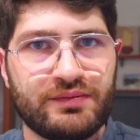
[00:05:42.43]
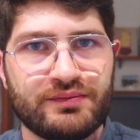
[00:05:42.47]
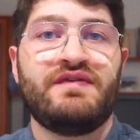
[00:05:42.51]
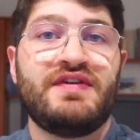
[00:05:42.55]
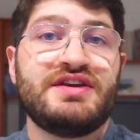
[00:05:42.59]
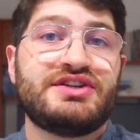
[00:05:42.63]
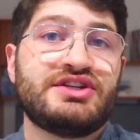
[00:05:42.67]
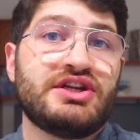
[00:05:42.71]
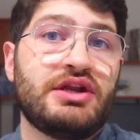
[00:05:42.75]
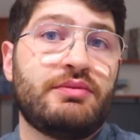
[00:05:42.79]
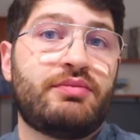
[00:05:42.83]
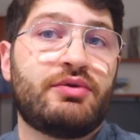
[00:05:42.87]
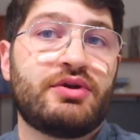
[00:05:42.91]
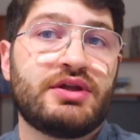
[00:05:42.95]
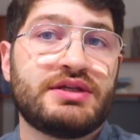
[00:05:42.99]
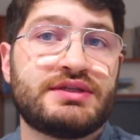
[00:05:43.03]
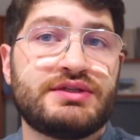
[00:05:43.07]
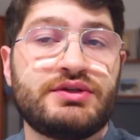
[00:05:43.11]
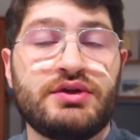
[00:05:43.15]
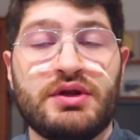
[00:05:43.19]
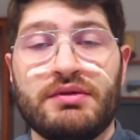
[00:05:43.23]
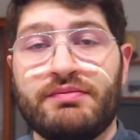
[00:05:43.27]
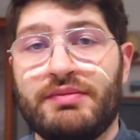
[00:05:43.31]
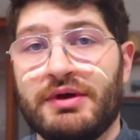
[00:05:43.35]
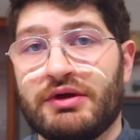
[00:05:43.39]
Invece le
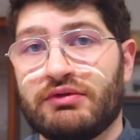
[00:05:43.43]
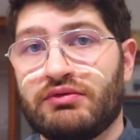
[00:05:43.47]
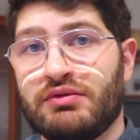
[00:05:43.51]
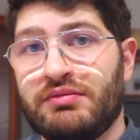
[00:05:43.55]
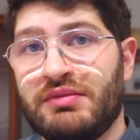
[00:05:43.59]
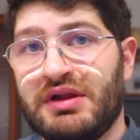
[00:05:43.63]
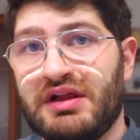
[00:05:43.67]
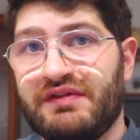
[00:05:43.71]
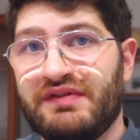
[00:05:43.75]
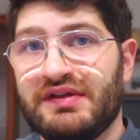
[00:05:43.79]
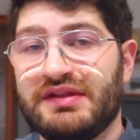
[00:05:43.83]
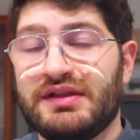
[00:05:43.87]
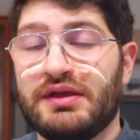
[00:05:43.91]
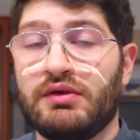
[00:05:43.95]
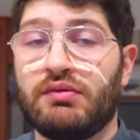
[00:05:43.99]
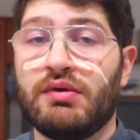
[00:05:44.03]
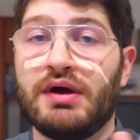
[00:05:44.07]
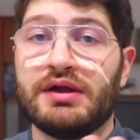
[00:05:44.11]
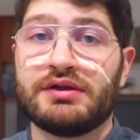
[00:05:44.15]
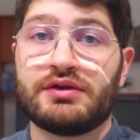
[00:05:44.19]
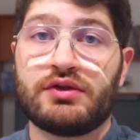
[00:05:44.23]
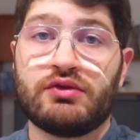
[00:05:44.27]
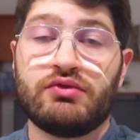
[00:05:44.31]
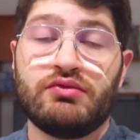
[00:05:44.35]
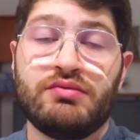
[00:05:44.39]
proiezioni per
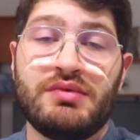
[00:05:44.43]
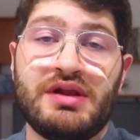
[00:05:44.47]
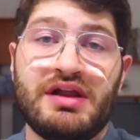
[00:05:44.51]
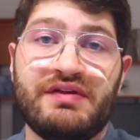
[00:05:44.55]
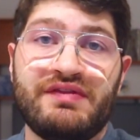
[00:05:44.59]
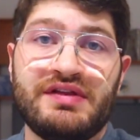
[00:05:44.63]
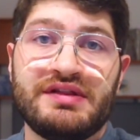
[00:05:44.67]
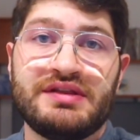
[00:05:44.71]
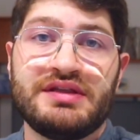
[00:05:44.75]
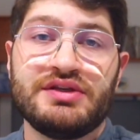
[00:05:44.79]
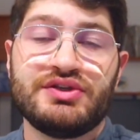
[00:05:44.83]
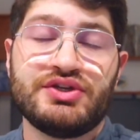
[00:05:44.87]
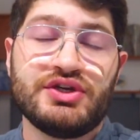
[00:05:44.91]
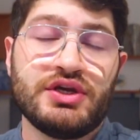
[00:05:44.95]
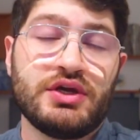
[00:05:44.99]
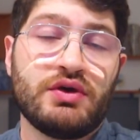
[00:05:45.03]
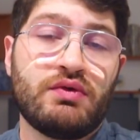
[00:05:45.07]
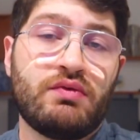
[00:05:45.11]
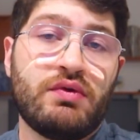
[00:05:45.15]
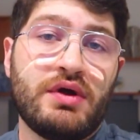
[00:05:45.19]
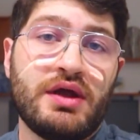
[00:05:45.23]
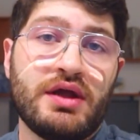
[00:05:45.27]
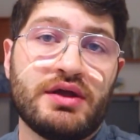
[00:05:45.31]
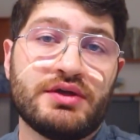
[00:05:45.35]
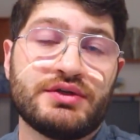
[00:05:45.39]
2024
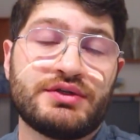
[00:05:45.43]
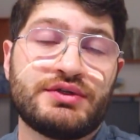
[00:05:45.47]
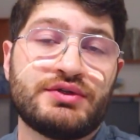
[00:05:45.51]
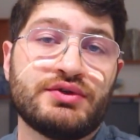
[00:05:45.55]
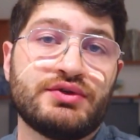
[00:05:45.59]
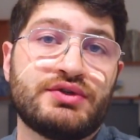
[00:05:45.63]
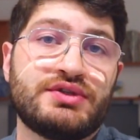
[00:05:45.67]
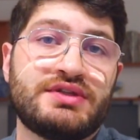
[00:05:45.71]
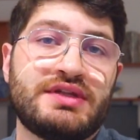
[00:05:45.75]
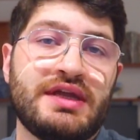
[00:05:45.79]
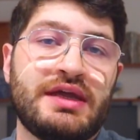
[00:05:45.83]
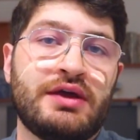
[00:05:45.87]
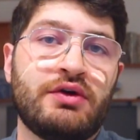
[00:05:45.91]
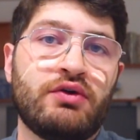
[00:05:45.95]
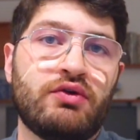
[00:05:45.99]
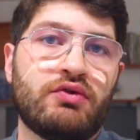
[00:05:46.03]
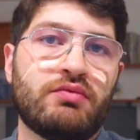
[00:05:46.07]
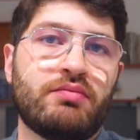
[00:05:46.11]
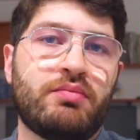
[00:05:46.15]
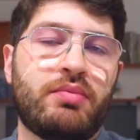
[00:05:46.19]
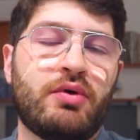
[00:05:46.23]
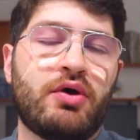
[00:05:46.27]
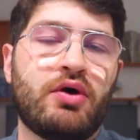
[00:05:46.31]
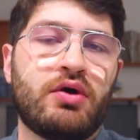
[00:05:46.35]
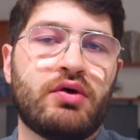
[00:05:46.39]
2025 sostengono
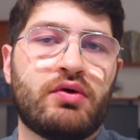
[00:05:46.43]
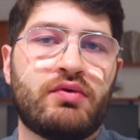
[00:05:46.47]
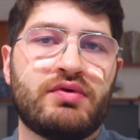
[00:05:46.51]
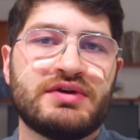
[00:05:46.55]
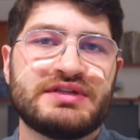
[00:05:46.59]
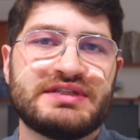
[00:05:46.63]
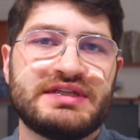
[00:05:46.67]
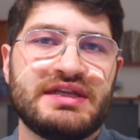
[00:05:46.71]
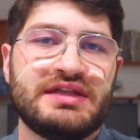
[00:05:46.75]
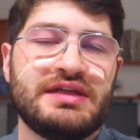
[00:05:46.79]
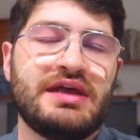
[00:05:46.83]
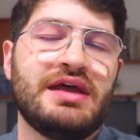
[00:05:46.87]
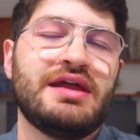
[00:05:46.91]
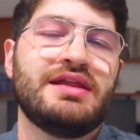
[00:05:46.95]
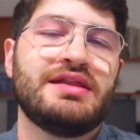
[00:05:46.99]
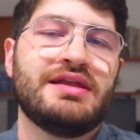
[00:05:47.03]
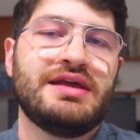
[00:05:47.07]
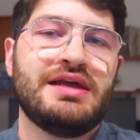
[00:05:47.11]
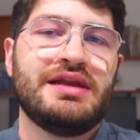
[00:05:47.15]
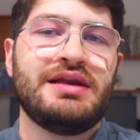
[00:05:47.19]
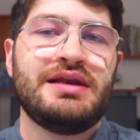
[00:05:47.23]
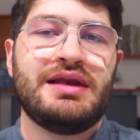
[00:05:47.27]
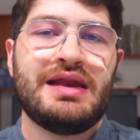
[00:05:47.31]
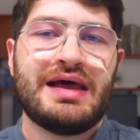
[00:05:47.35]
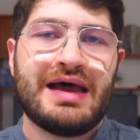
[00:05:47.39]
un po' quest'idea
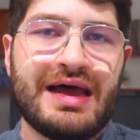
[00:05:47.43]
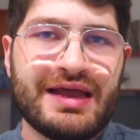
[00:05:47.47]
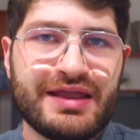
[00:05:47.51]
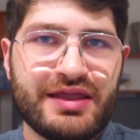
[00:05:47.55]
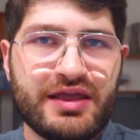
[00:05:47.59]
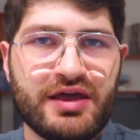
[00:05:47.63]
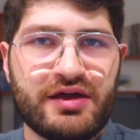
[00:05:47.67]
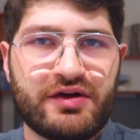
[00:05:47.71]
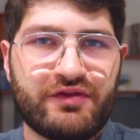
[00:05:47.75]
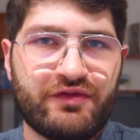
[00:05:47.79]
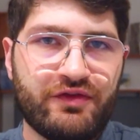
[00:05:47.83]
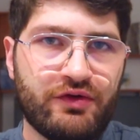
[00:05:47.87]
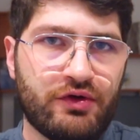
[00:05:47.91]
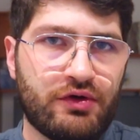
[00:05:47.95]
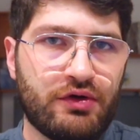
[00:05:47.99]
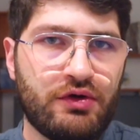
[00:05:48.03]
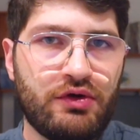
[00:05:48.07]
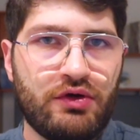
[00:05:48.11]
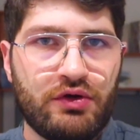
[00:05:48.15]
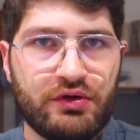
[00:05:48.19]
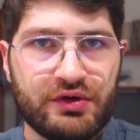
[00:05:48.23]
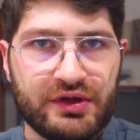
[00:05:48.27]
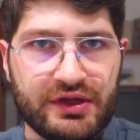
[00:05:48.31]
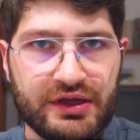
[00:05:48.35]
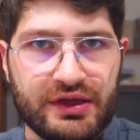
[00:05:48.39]
del higher for
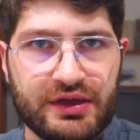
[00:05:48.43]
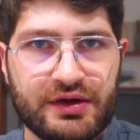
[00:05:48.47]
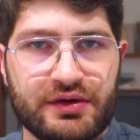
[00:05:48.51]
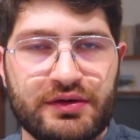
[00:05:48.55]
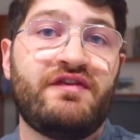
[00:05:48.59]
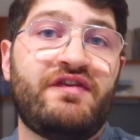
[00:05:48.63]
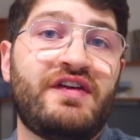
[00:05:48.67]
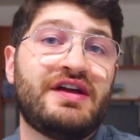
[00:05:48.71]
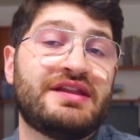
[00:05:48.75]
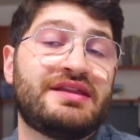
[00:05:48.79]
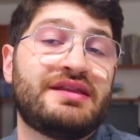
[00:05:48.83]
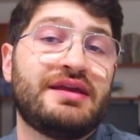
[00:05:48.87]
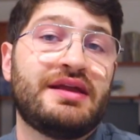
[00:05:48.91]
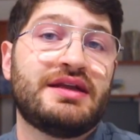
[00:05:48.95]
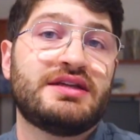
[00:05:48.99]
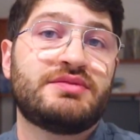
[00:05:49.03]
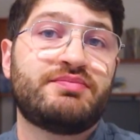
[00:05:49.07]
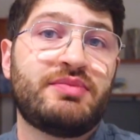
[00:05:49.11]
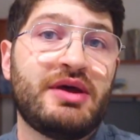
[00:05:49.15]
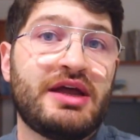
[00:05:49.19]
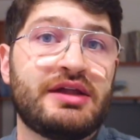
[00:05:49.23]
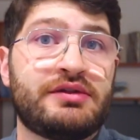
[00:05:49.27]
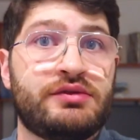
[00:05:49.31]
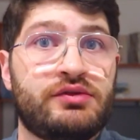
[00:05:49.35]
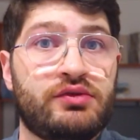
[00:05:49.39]
longer. Infatti
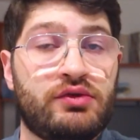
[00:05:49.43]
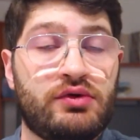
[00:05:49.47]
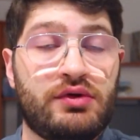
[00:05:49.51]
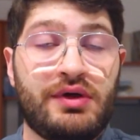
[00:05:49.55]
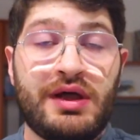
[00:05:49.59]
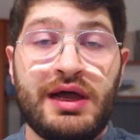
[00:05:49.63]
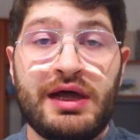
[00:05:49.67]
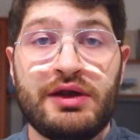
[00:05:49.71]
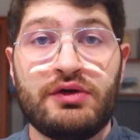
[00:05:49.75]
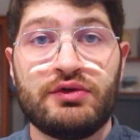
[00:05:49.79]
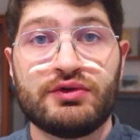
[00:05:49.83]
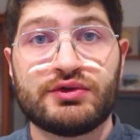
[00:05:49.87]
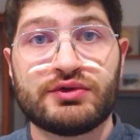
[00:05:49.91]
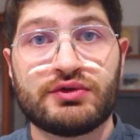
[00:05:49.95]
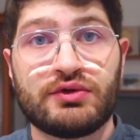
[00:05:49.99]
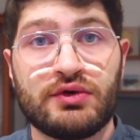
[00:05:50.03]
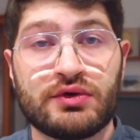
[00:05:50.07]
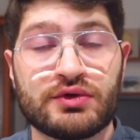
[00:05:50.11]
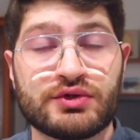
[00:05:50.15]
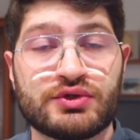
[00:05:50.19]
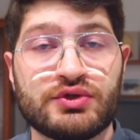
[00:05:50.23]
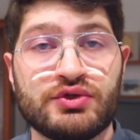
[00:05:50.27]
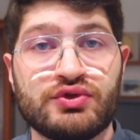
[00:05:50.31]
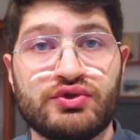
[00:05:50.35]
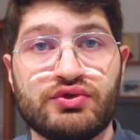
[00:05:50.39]
rispetto allo
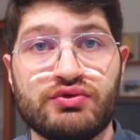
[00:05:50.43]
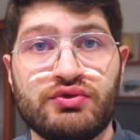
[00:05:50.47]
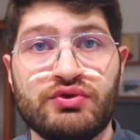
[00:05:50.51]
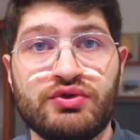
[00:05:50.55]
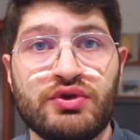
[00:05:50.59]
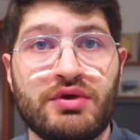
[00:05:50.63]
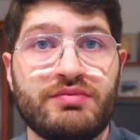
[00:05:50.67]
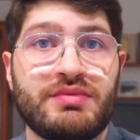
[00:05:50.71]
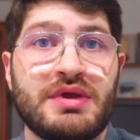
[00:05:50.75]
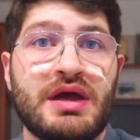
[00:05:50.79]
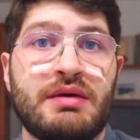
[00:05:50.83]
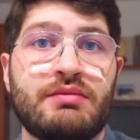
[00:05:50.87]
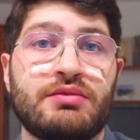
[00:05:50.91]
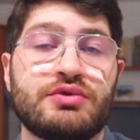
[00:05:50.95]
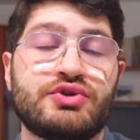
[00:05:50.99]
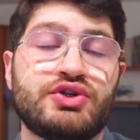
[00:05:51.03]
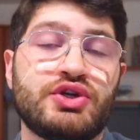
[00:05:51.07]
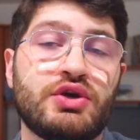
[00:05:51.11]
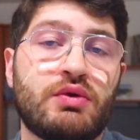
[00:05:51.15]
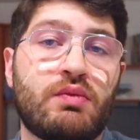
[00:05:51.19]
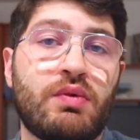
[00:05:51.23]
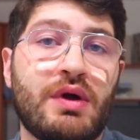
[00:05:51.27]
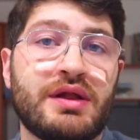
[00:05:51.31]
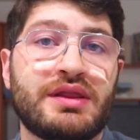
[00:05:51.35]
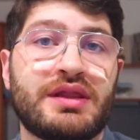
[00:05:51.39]
scorso giugno abbiamo
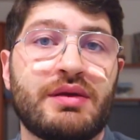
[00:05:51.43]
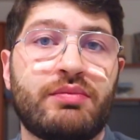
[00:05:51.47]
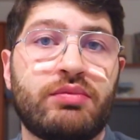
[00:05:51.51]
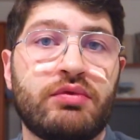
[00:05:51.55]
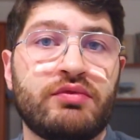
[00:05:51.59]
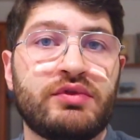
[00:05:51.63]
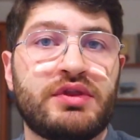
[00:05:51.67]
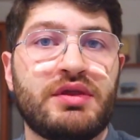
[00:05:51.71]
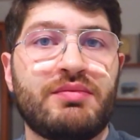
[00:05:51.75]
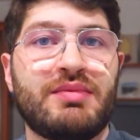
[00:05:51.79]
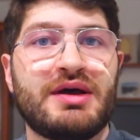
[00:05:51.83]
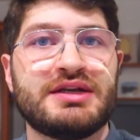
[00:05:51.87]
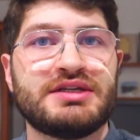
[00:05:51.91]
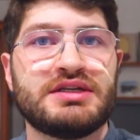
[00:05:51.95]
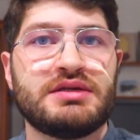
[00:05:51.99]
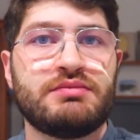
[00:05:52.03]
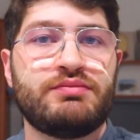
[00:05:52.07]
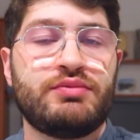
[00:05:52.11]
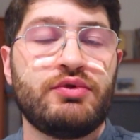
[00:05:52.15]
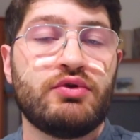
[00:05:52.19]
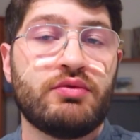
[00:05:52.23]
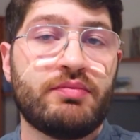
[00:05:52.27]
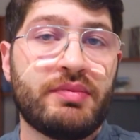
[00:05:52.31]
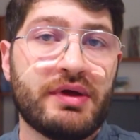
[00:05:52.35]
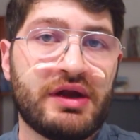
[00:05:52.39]
50 punti base
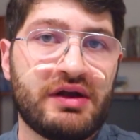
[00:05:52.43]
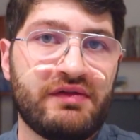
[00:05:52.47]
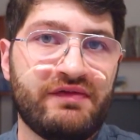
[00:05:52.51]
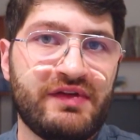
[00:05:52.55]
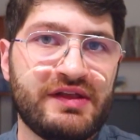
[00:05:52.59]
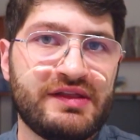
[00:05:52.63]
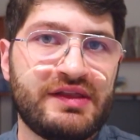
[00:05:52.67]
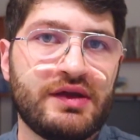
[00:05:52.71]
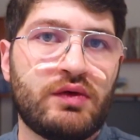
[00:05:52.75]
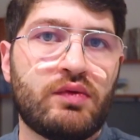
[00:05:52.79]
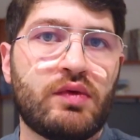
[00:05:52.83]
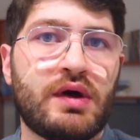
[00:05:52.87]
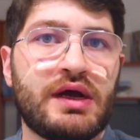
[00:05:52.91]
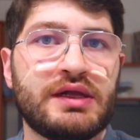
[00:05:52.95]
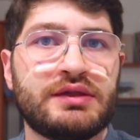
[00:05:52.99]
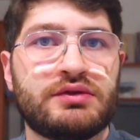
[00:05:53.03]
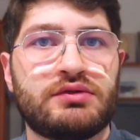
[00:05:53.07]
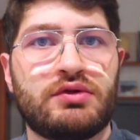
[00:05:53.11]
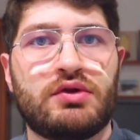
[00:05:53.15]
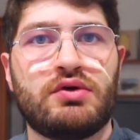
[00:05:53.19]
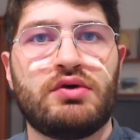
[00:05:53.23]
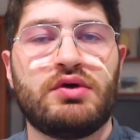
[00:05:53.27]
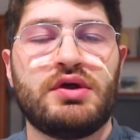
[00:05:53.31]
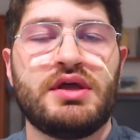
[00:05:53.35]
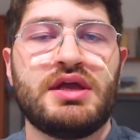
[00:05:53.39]
in più per il
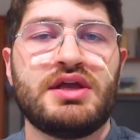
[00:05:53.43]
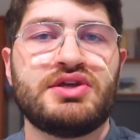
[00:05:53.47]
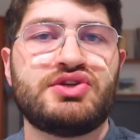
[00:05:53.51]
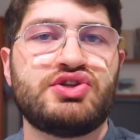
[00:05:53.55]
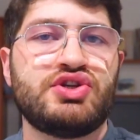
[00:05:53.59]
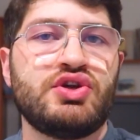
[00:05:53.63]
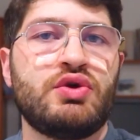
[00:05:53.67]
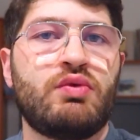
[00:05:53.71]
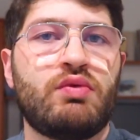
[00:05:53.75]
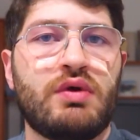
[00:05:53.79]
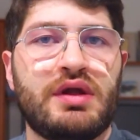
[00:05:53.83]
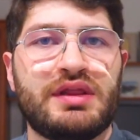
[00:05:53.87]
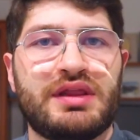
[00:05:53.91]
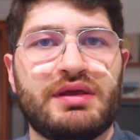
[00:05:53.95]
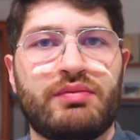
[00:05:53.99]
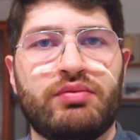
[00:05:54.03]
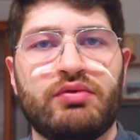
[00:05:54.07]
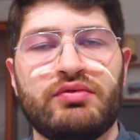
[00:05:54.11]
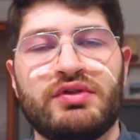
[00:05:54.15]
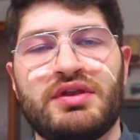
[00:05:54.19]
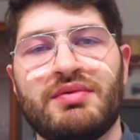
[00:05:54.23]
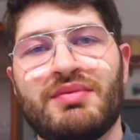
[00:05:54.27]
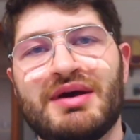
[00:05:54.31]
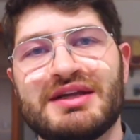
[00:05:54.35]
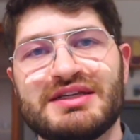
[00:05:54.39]
24 e 50
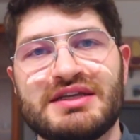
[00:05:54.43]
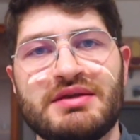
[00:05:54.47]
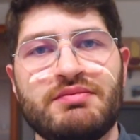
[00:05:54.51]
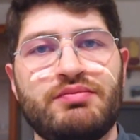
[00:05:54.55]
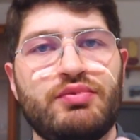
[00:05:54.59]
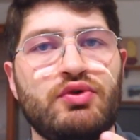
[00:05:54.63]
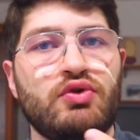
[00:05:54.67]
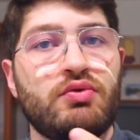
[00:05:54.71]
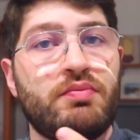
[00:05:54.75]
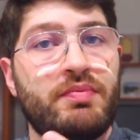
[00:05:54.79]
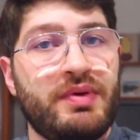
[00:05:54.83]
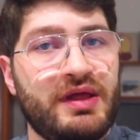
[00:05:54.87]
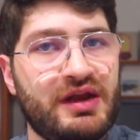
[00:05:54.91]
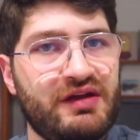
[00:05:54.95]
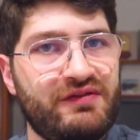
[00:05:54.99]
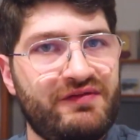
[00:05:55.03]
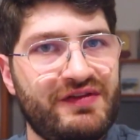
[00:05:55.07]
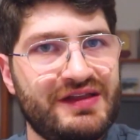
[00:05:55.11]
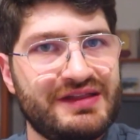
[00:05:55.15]
punti base in più per il